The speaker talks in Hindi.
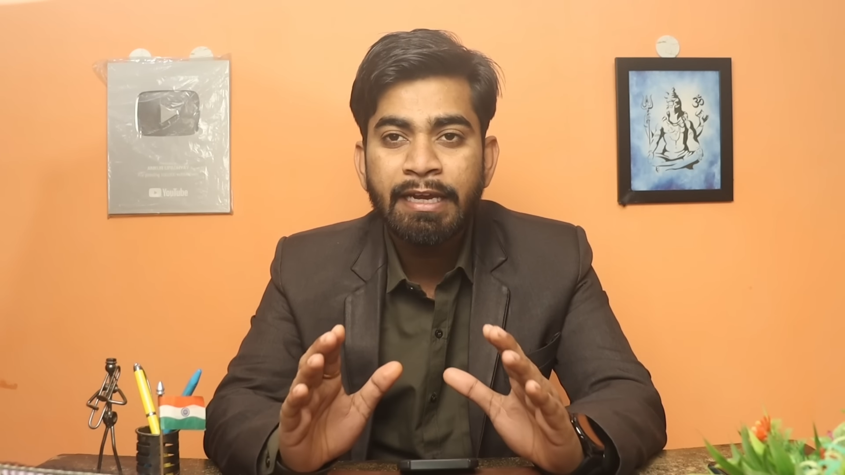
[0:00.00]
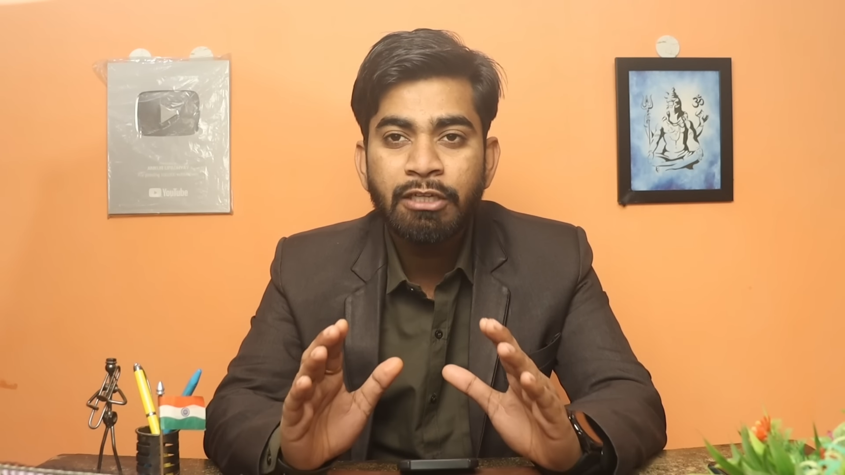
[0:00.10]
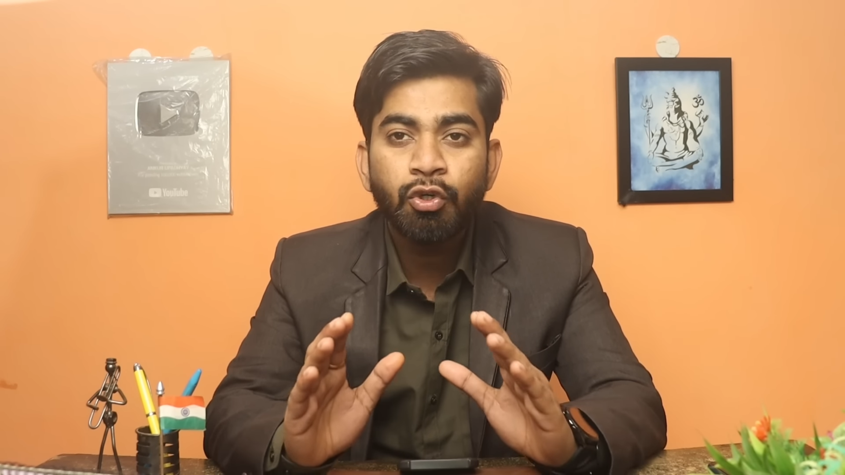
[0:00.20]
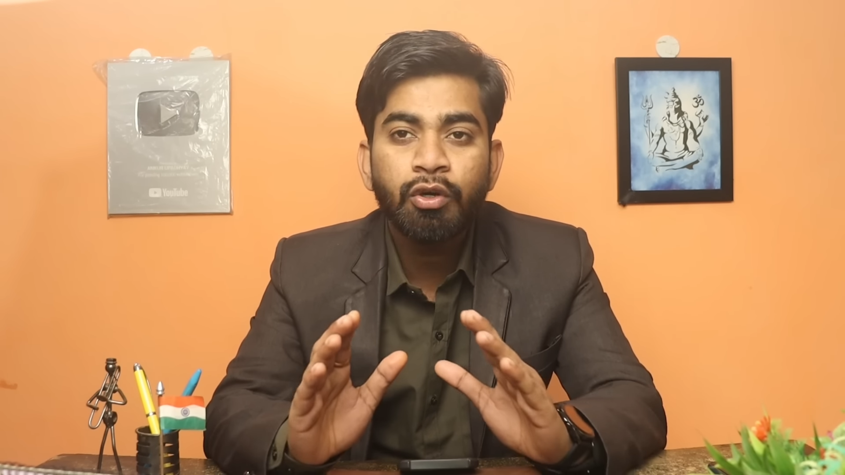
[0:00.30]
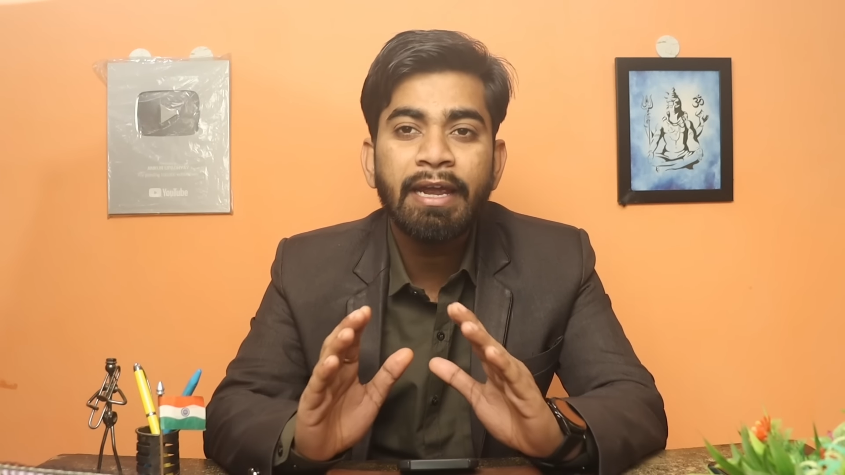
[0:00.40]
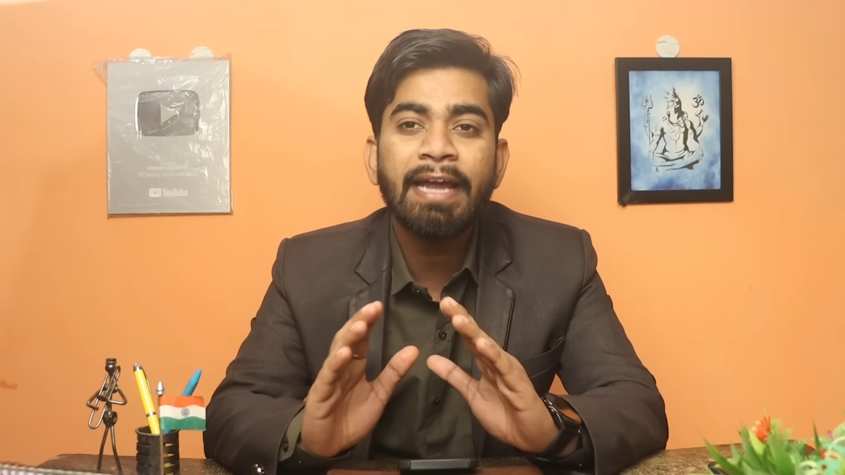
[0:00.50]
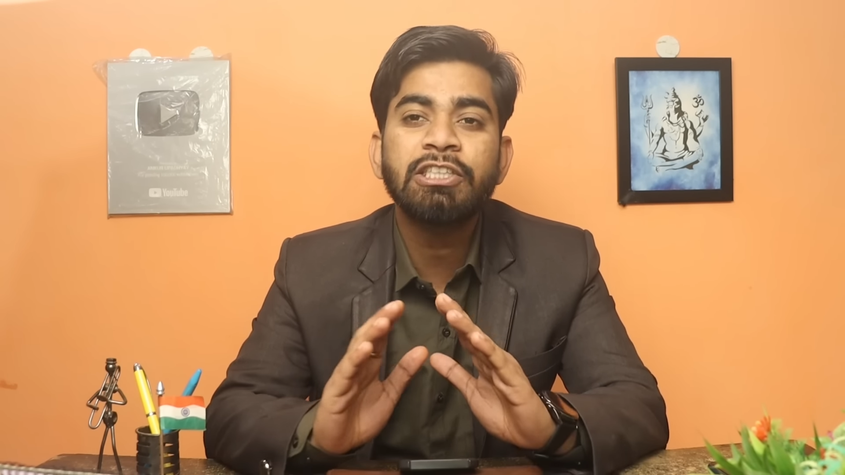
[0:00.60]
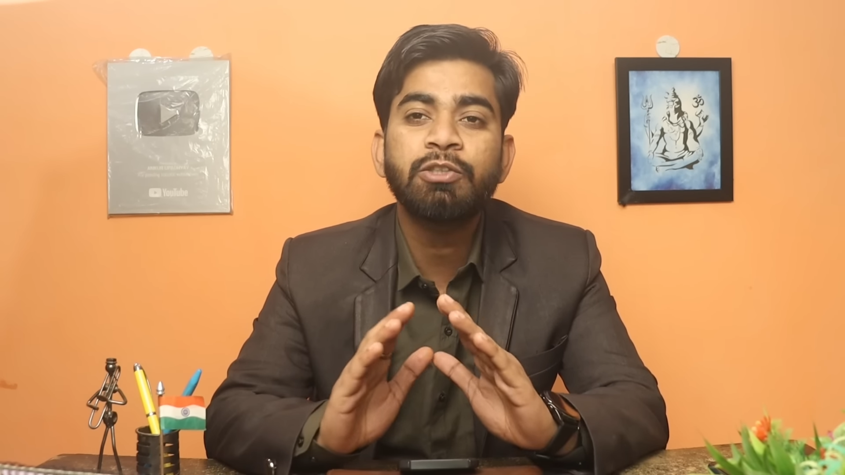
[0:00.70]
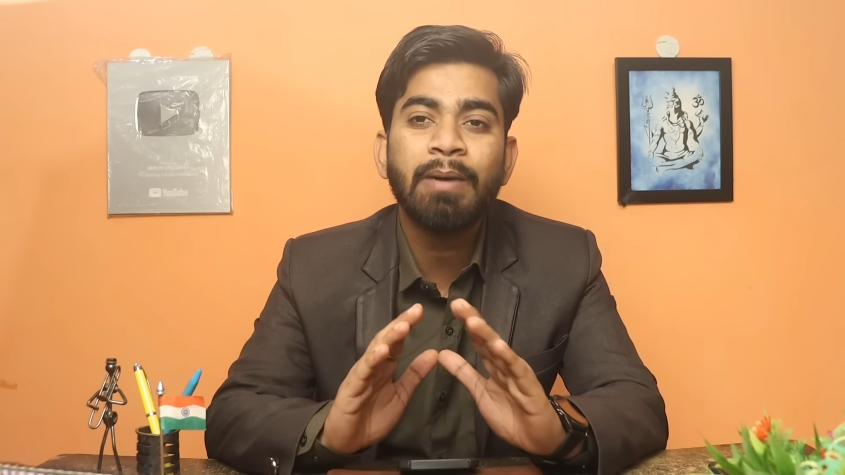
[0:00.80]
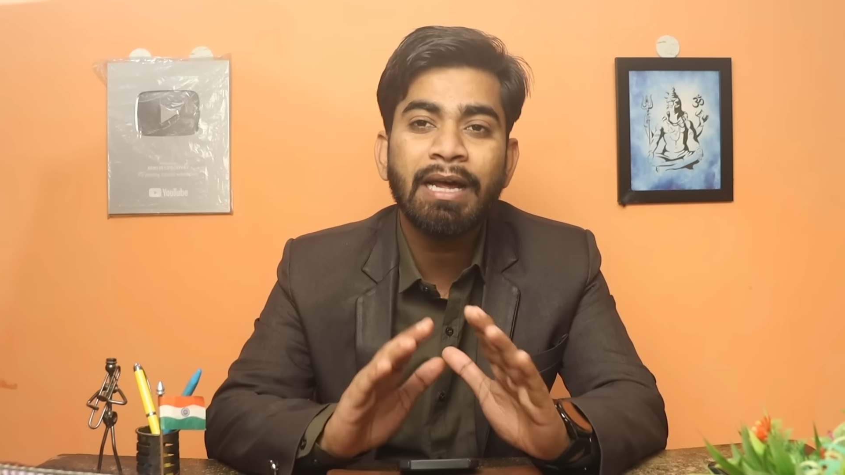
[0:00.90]
कि जो
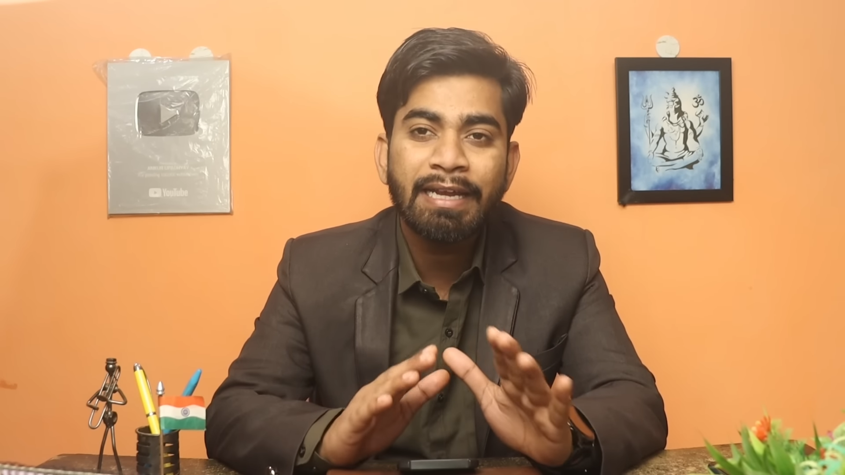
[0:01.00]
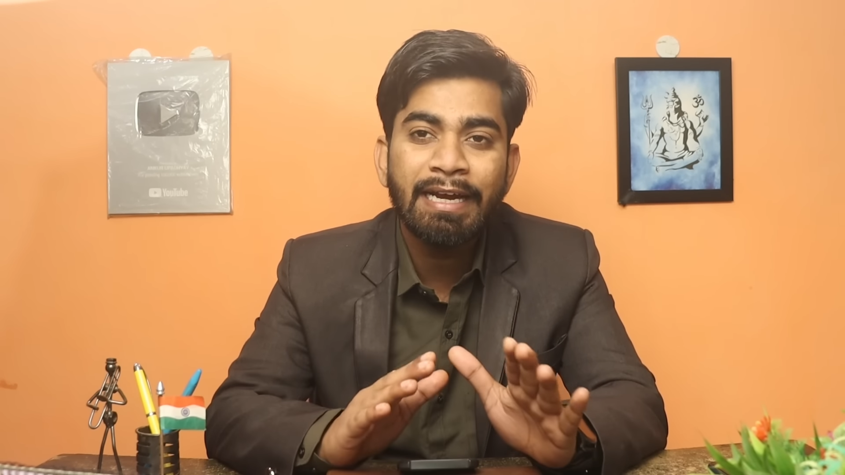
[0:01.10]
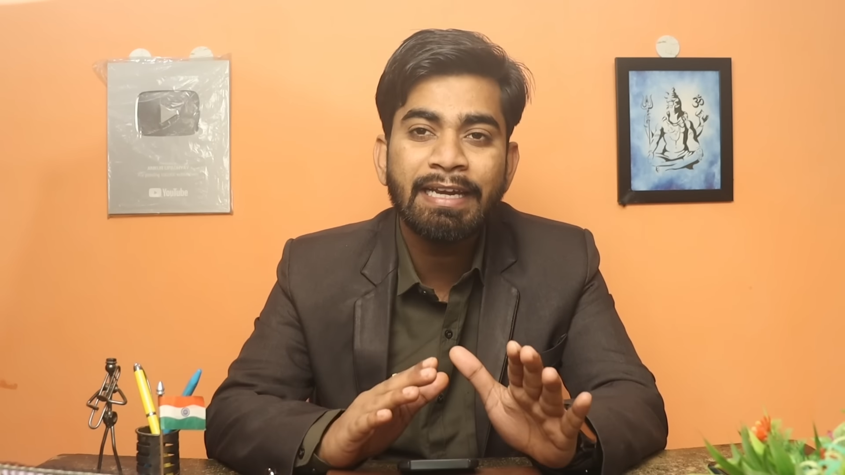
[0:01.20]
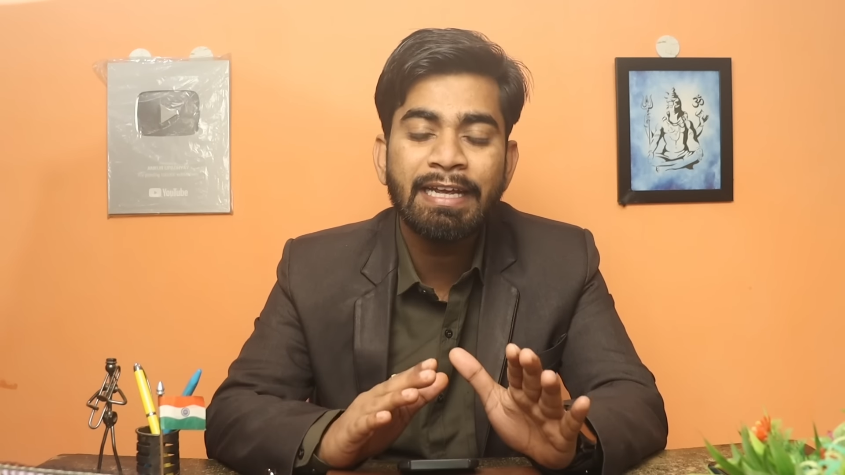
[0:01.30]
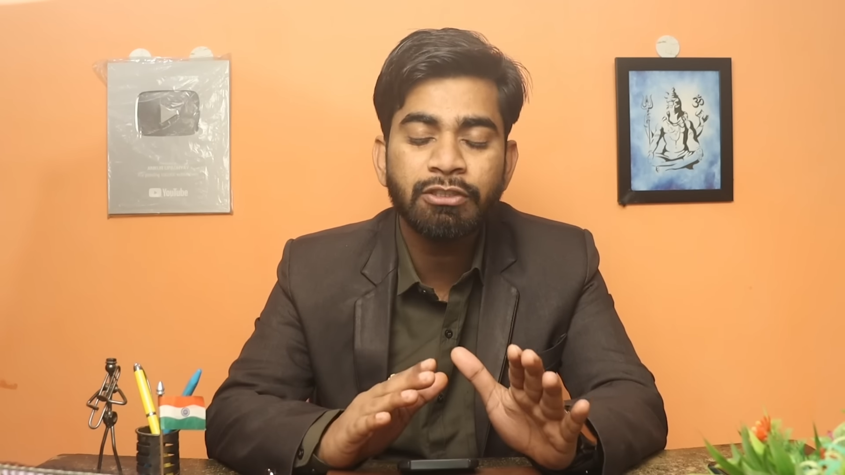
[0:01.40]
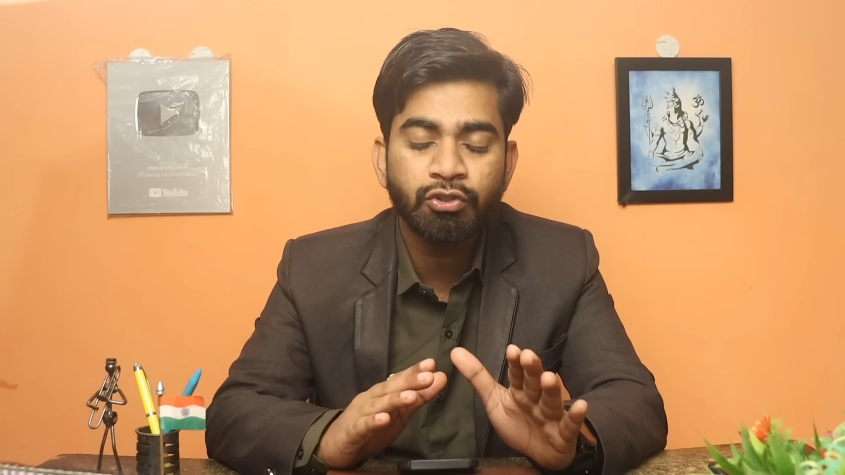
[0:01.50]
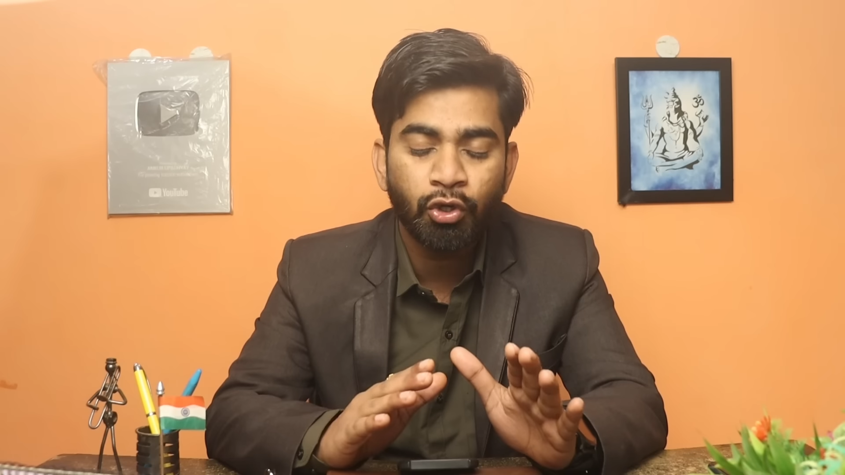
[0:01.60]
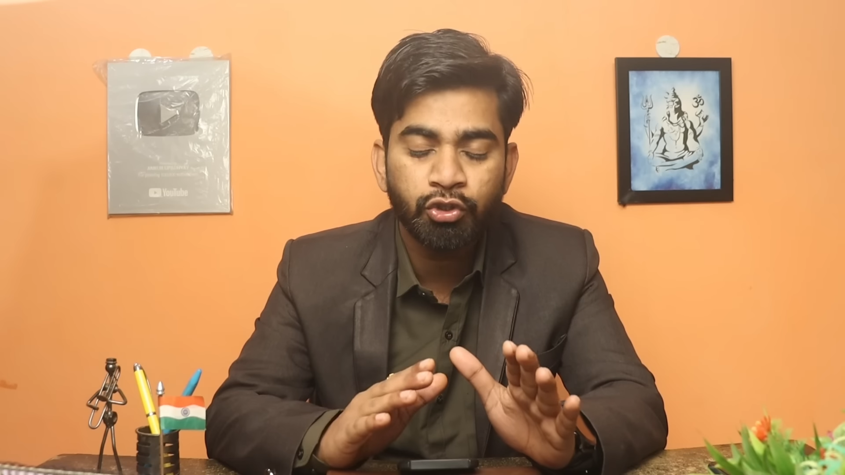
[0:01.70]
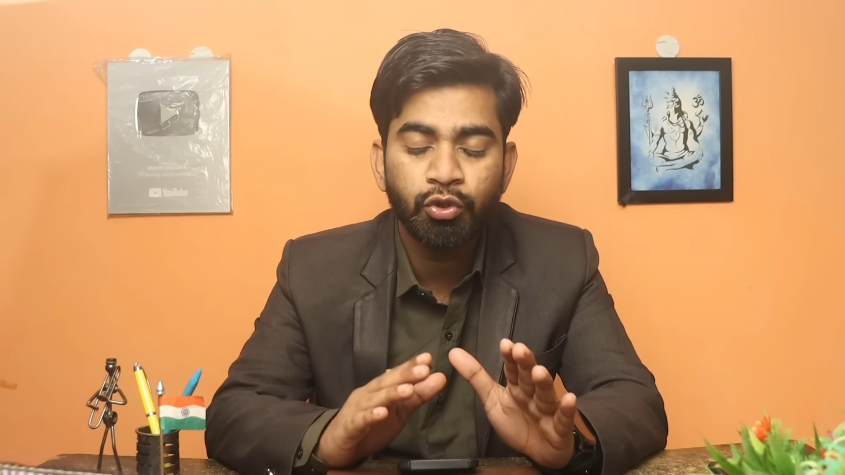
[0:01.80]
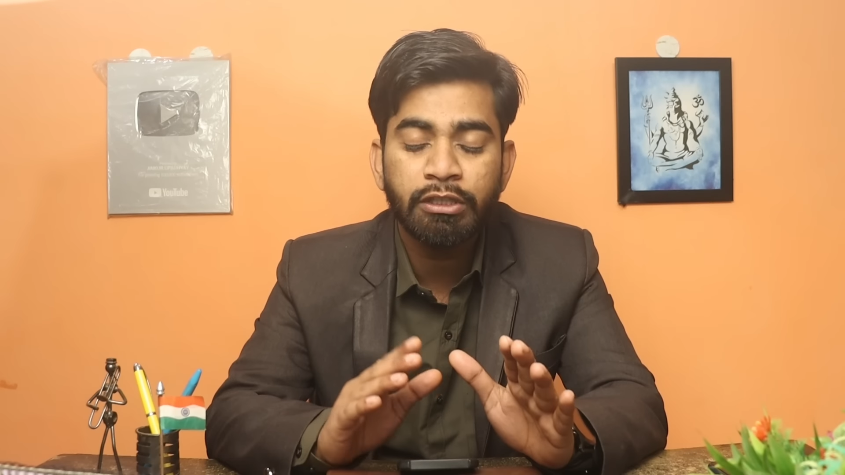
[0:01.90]
कैश मार्केट के
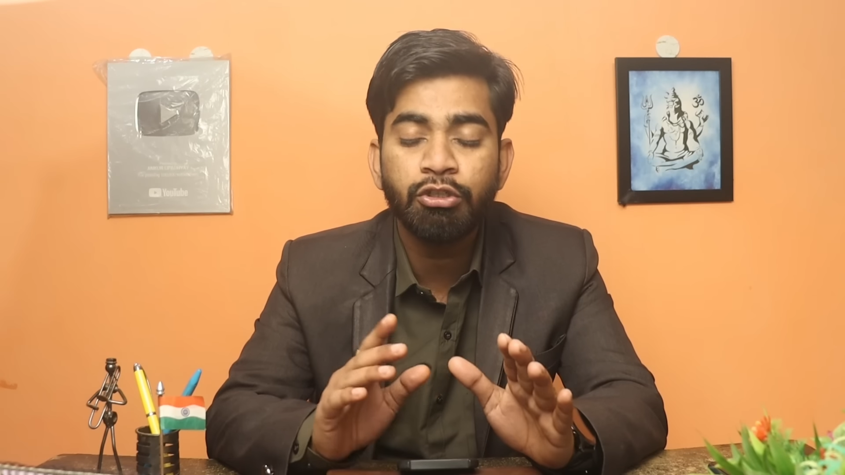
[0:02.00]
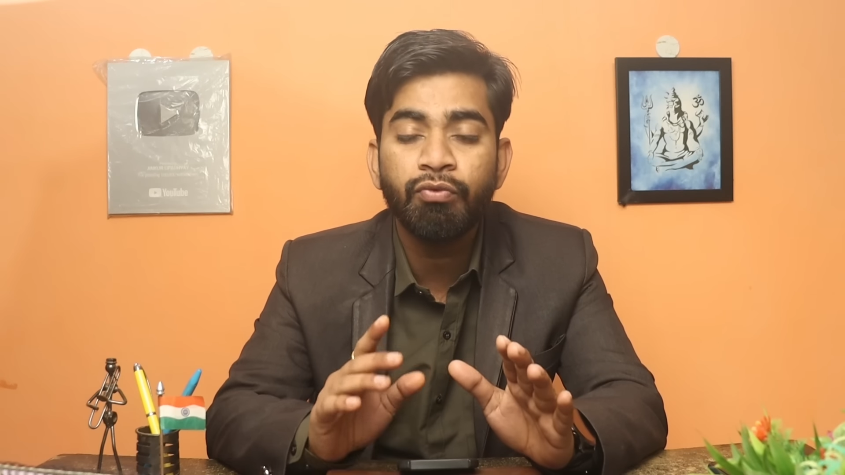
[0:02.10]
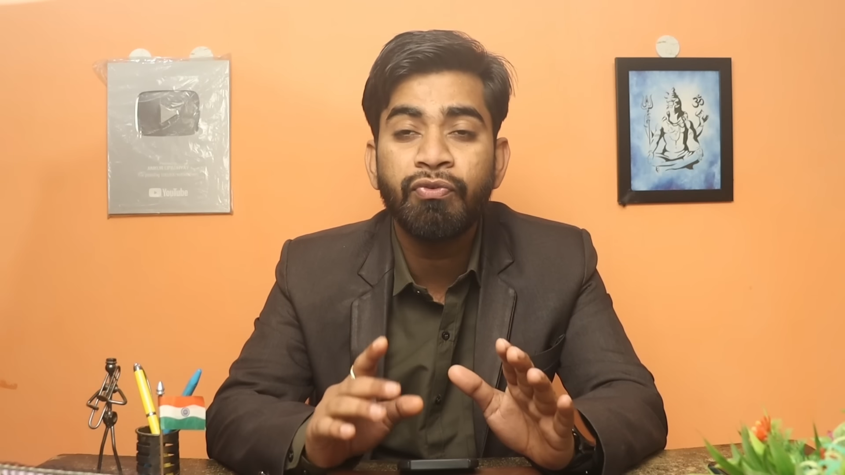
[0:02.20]
स्टॉक्स होते हैं जो